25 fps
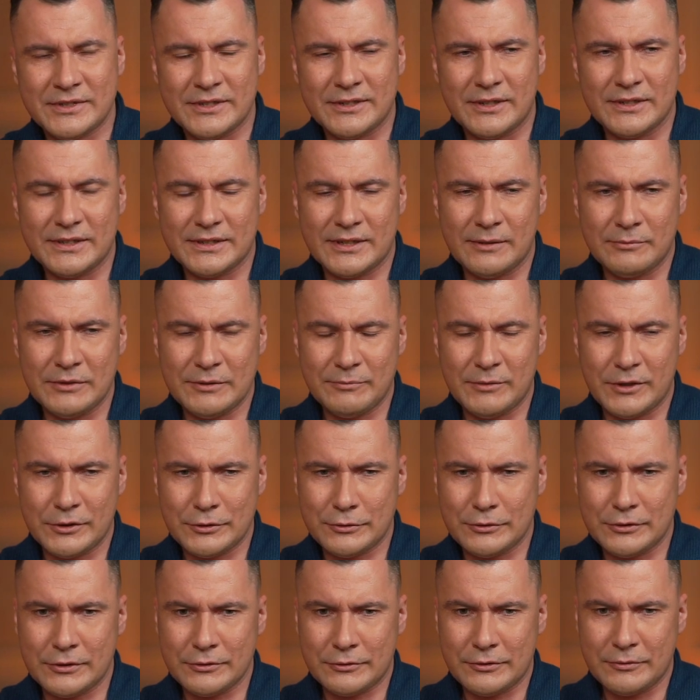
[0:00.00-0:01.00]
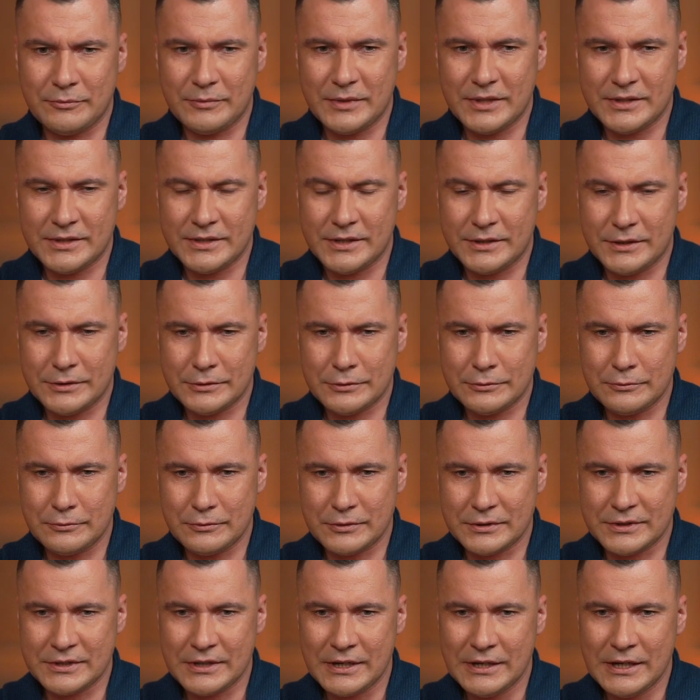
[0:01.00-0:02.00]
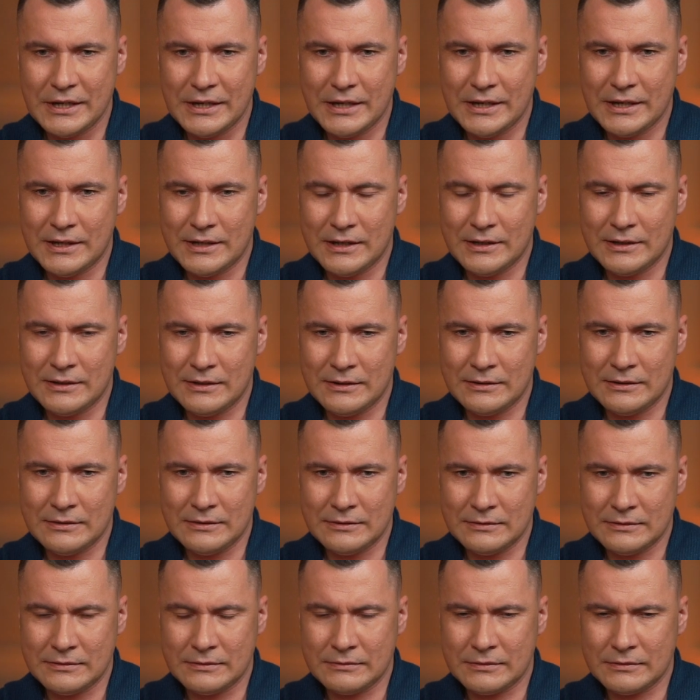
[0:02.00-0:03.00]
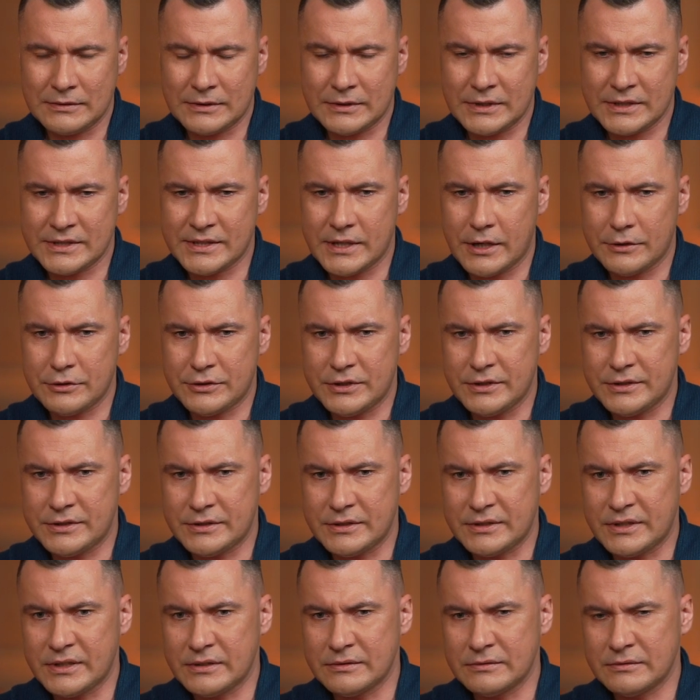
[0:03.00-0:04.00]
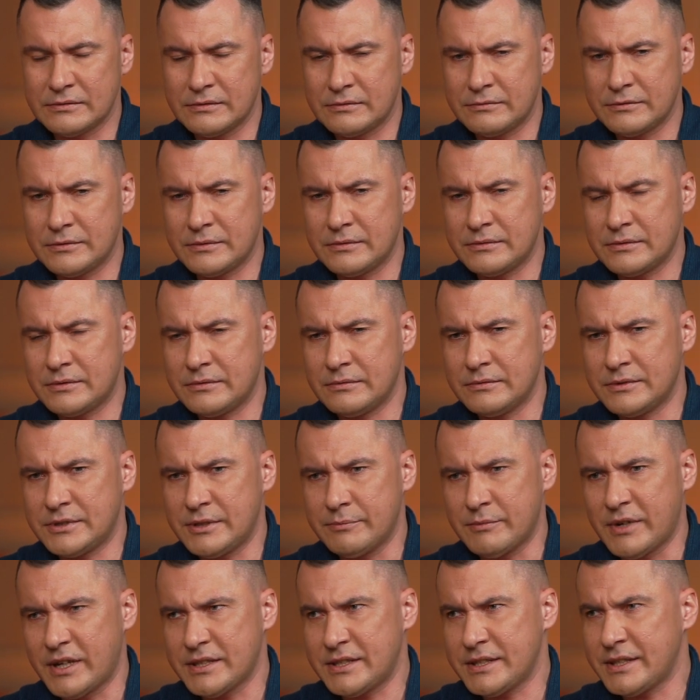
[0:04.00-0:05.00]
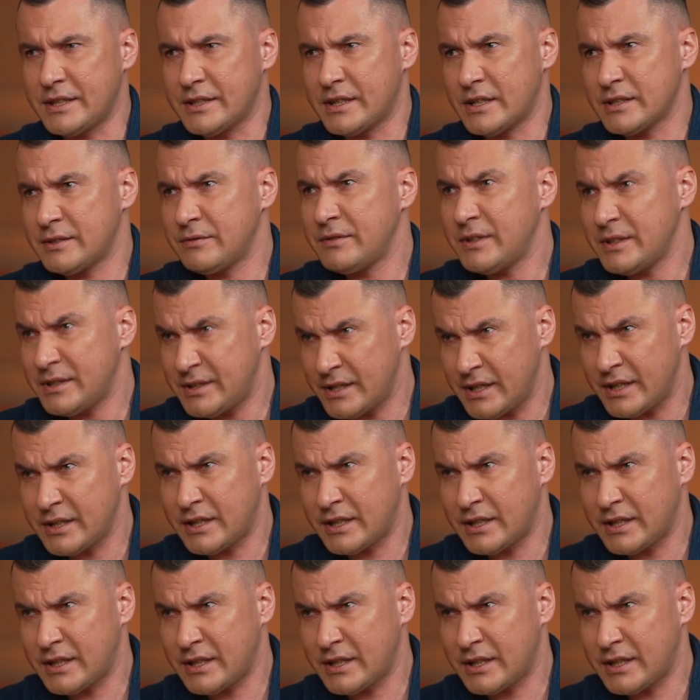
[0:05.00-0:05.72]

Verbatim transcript: Сделали там небольшой такой медиаресурс ресурс Э, касающиеся тематики развития